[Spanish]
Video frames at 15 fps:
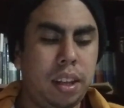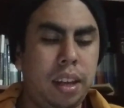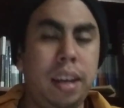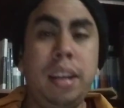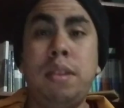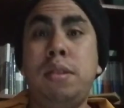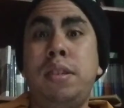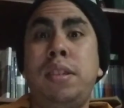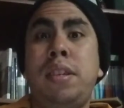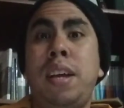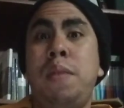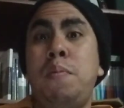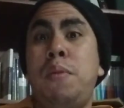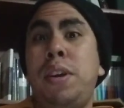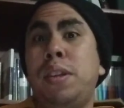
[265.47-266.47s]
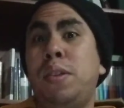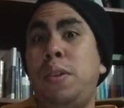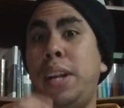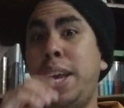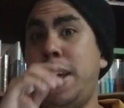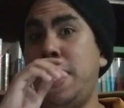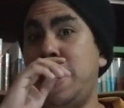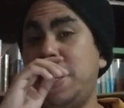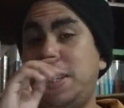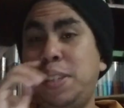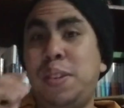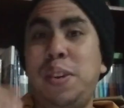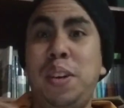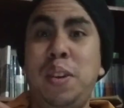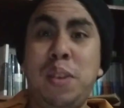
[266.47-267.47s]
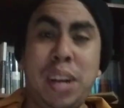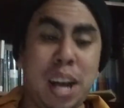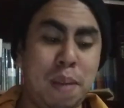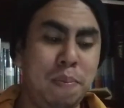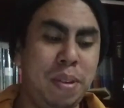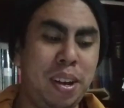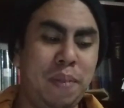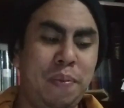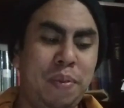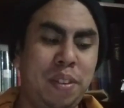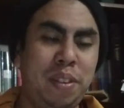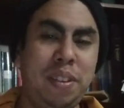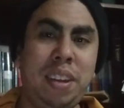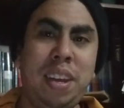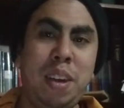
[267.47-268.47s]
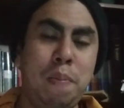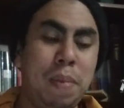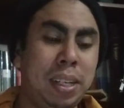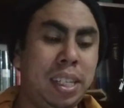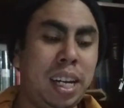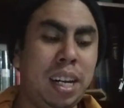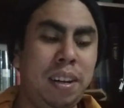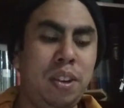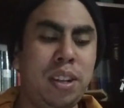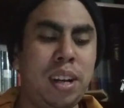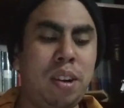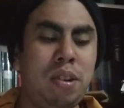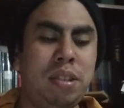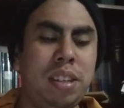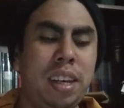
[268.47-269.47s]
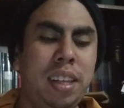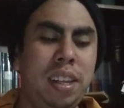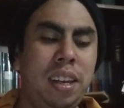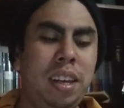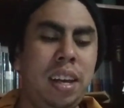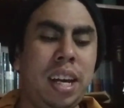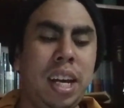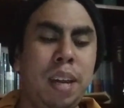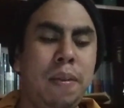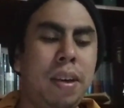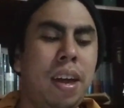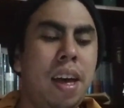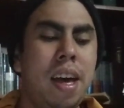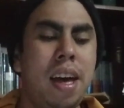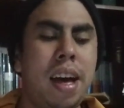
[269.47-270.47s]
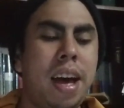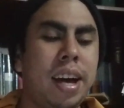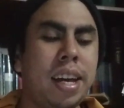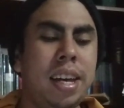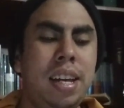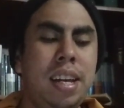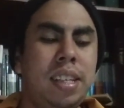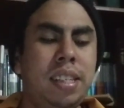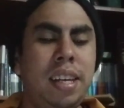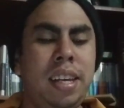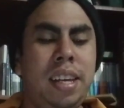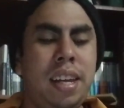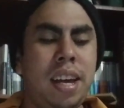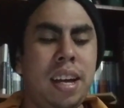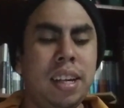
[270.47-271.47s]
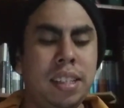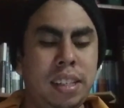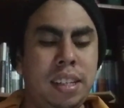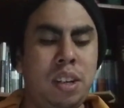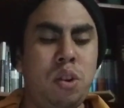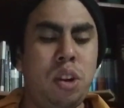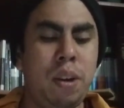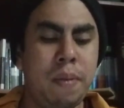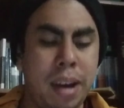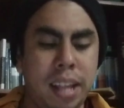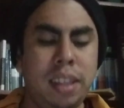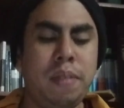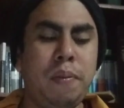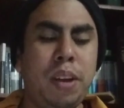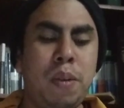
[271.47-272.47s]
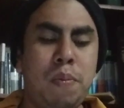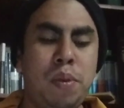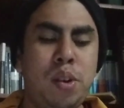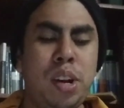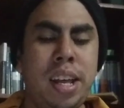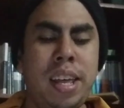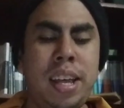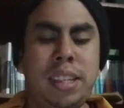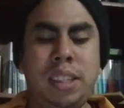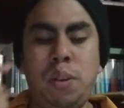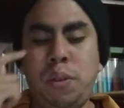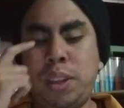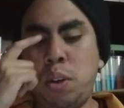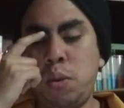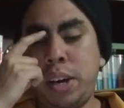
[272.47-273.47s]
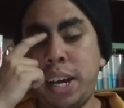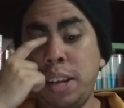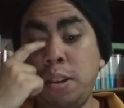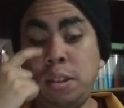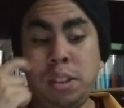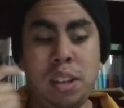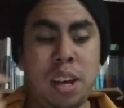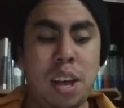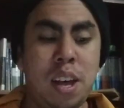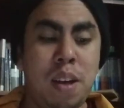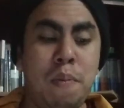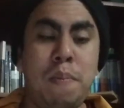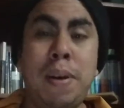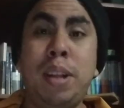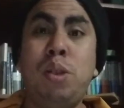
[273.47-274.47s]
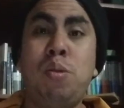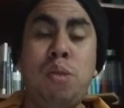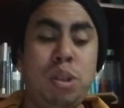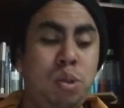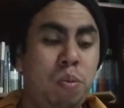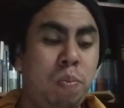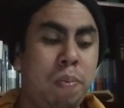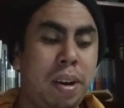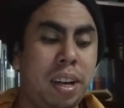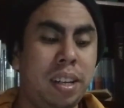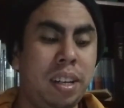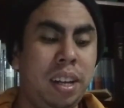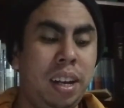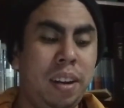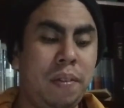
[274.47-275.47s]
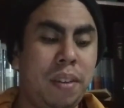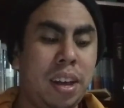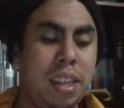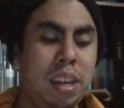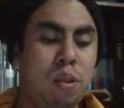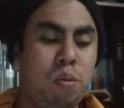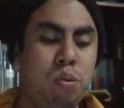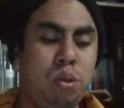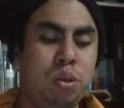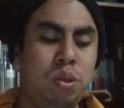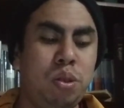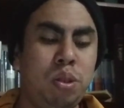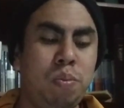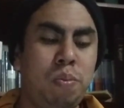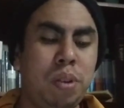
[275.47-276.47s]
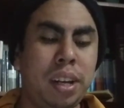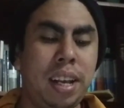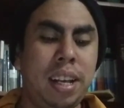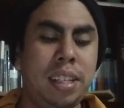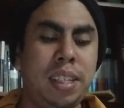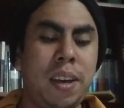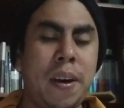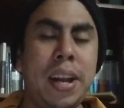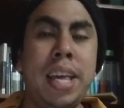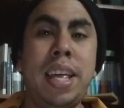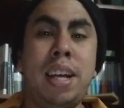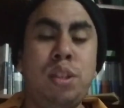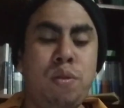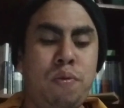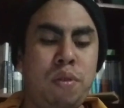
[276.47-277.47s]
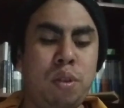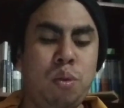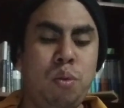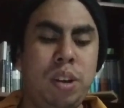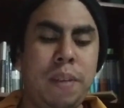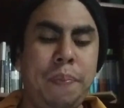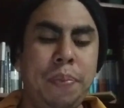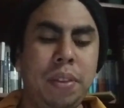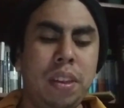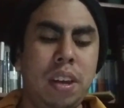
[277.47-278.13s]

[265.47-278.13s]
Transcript: Entonces el muerto lee esto y lo cambia y empieza a escribir otra cosa y, escribe, aquí ese Jacques Oliván, que murió a la edad de 51 años, mató a su padre a disgustos porque deseaba heredar su fortuna,